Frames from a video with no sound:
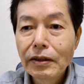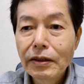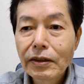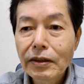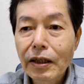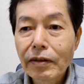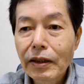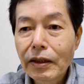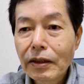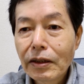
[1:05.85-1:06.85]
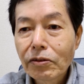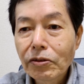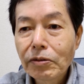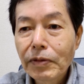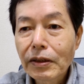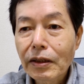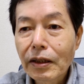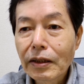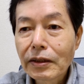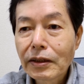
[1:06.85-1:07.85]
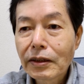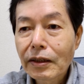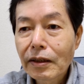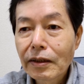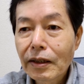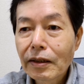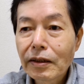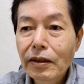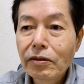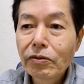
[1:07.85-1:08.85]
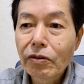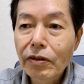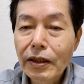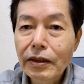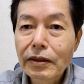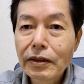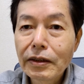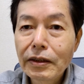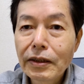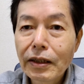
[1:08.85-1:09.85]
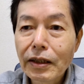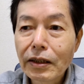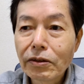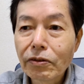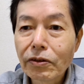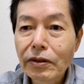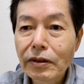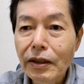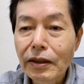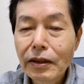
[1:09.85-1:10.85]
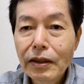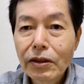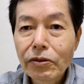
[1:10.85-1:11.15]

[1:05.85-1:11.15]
秀近はまさが引き立てられているのが気に入らないようでした。